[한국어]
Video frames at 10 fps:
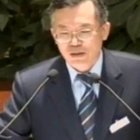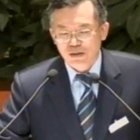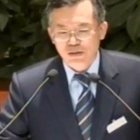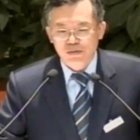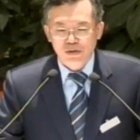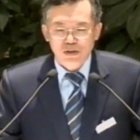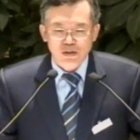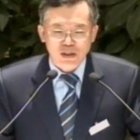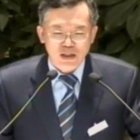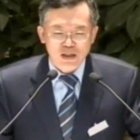
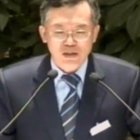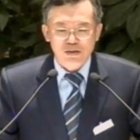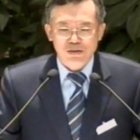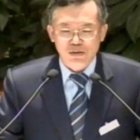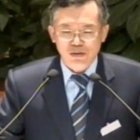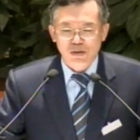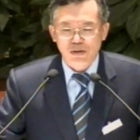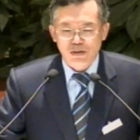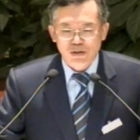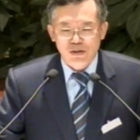여러분들이 나이가
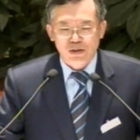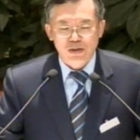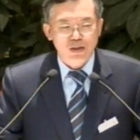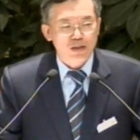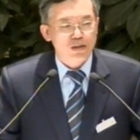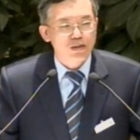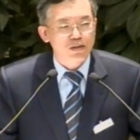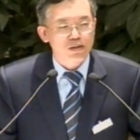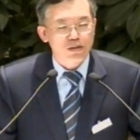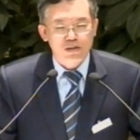들어서도 이와
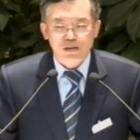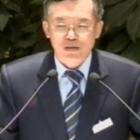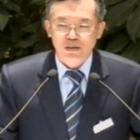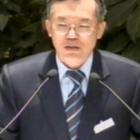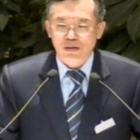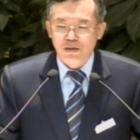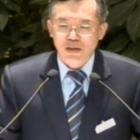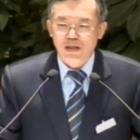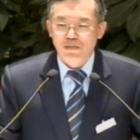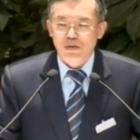같은 그런
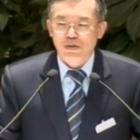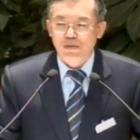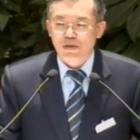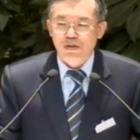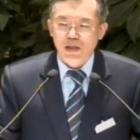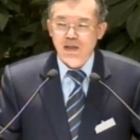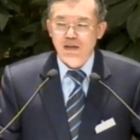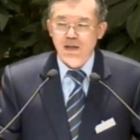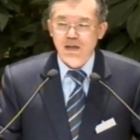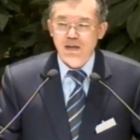건강한 모습으로
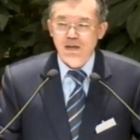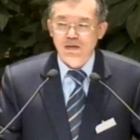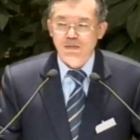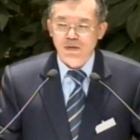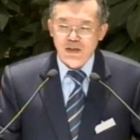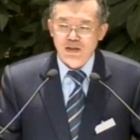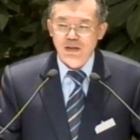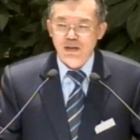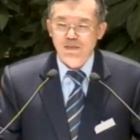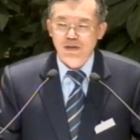사역을 하기를
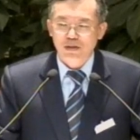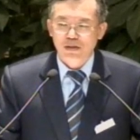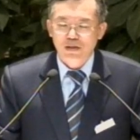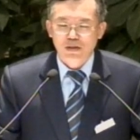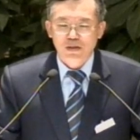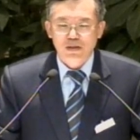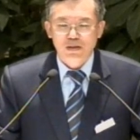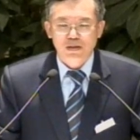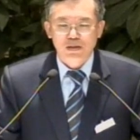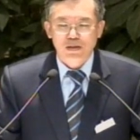원하신다면
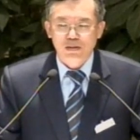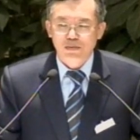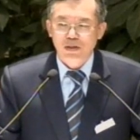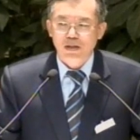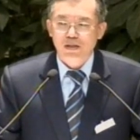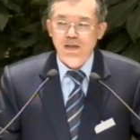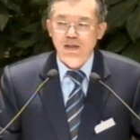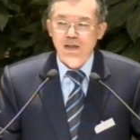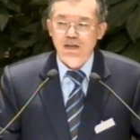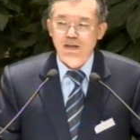이분의
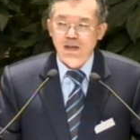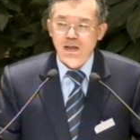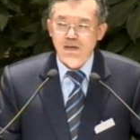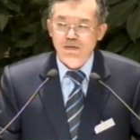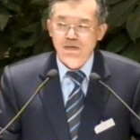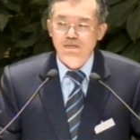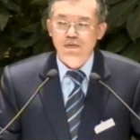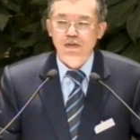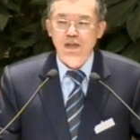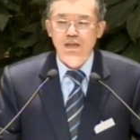생각을 자꾸
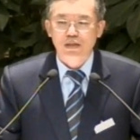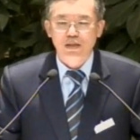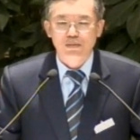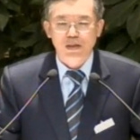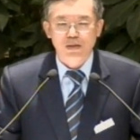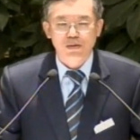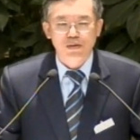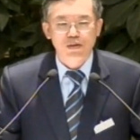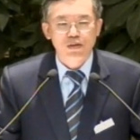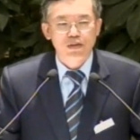묵상하시길
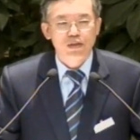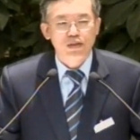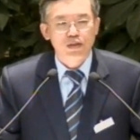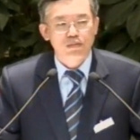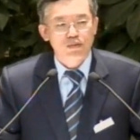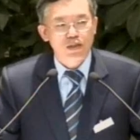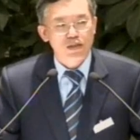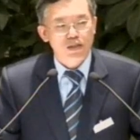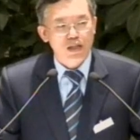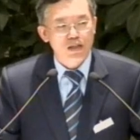바라고 이분의
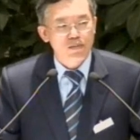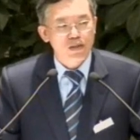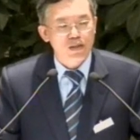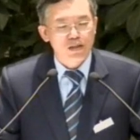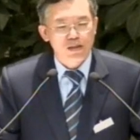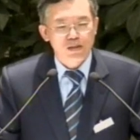삶의